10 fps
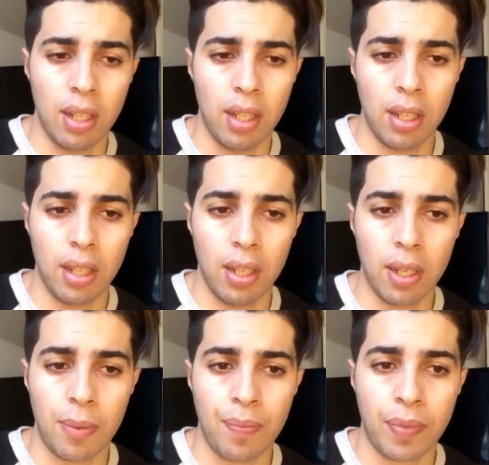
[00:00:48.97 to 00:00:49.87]

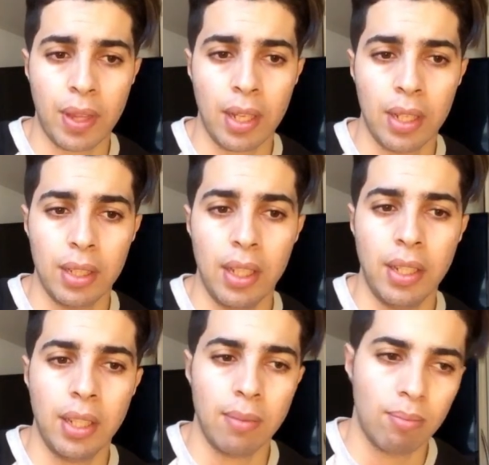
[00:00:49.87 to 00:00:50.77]
آه
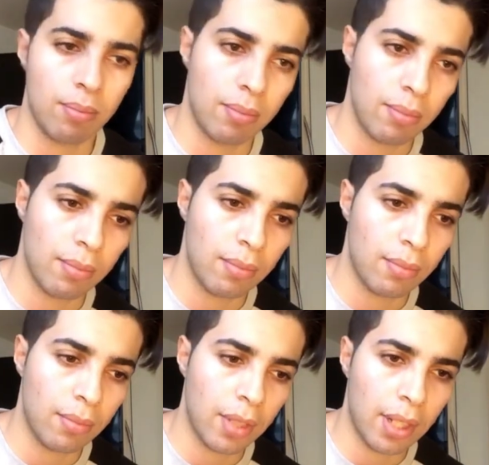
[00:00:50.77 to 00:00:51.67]
يعني
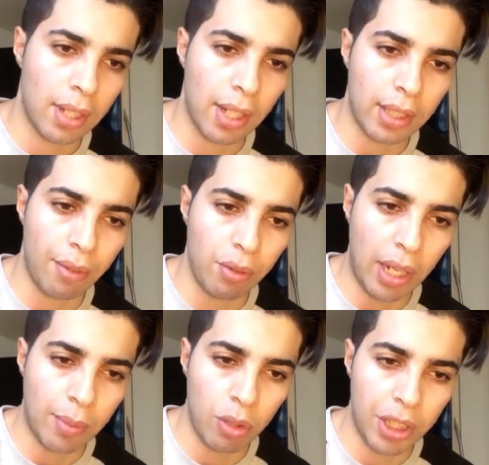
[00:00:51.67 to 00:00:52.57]
كان طرا فيه
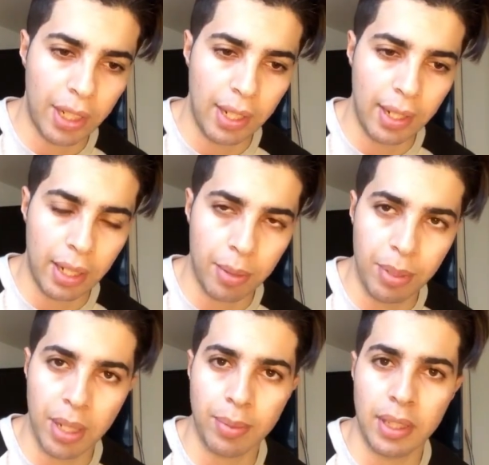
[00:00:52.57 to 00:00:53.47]
واحد المشكل اللي
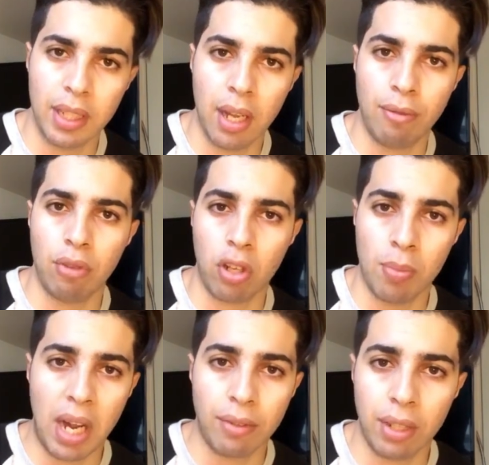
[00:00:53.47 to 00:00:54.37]
كبير بزاف
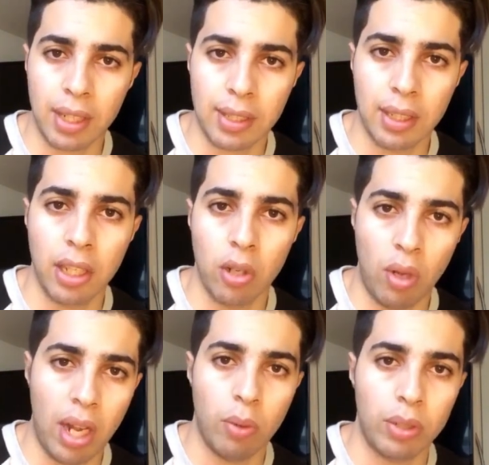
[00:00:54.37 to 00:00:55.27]
وراكم عارفين القصه
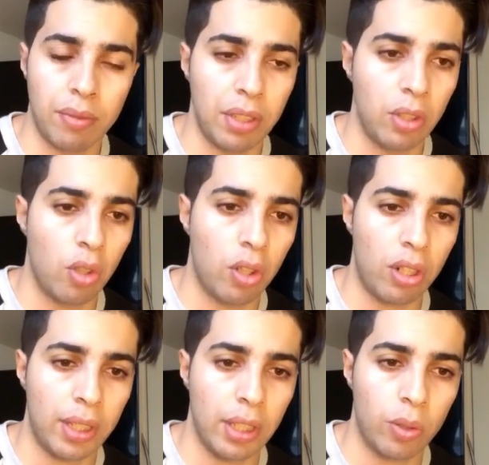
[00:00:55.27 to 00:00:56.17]
ديالو عاودت فيديو
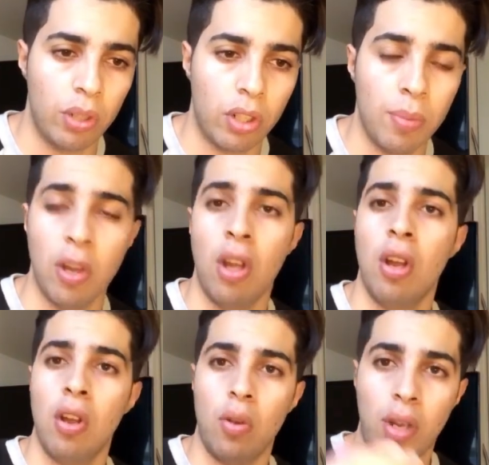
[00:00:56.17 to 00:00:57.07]
اخر حطيته لكم
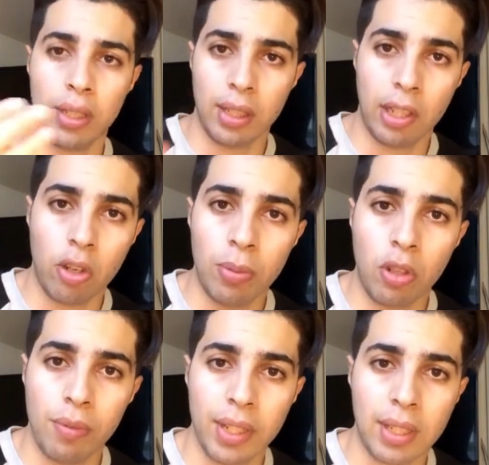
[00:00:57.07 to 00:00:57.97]
وحطيت لكم لي
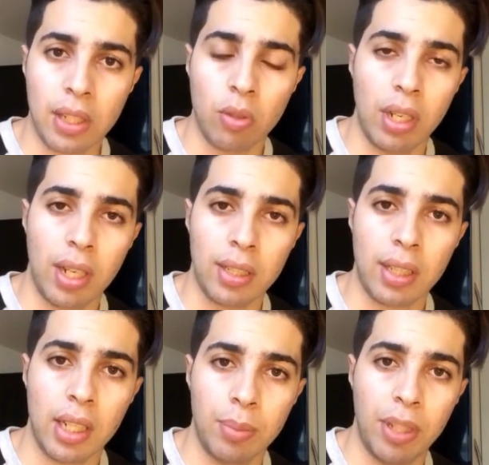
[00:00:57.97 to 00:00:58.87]
كونفرساسيون اللي كانت
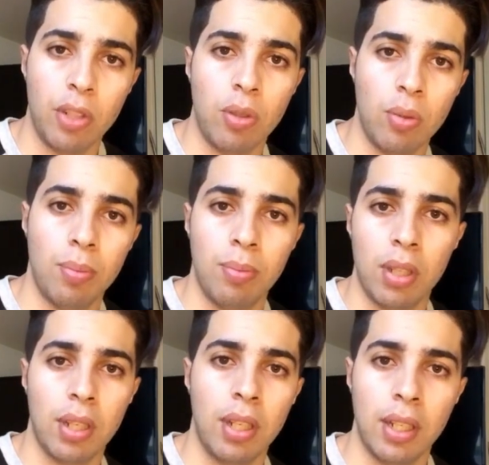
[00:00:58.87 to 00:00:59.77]
طرات بيني و...
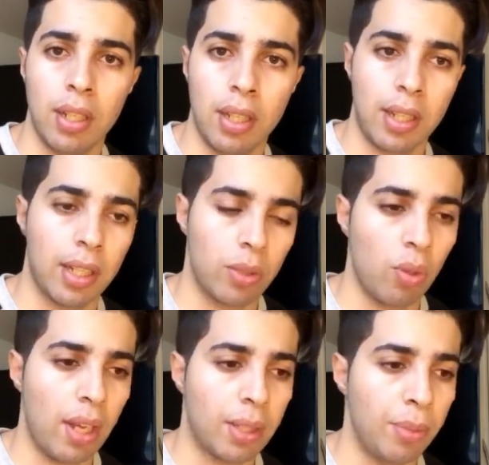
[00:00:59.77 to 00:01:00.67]
اللي اللي كانت
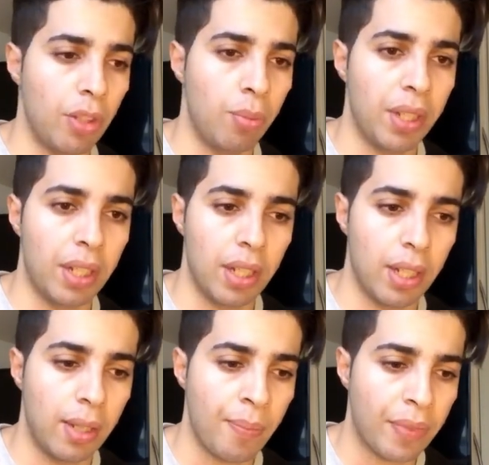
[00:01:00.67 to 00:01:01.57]
وقعت بيني وبين
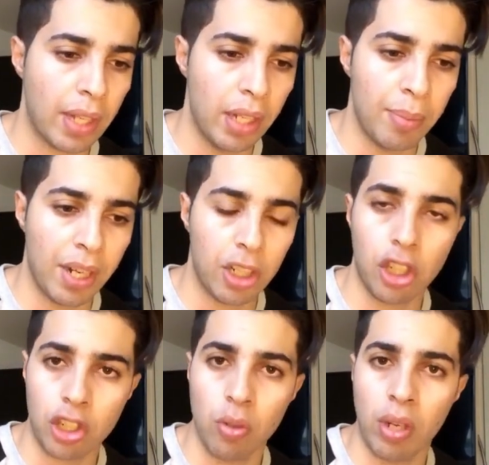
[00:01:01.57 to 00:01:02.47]
آه، لي
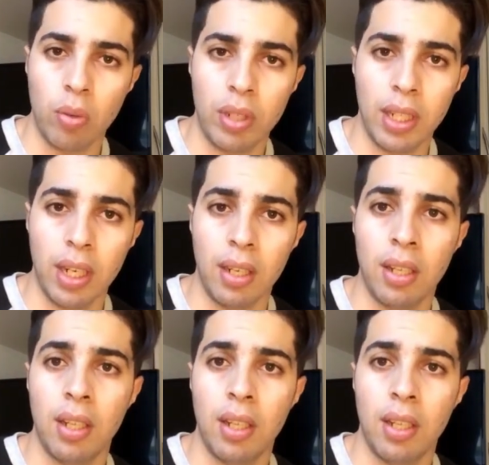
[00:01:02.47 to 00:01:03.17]
ماناجر شنو قالوا ليا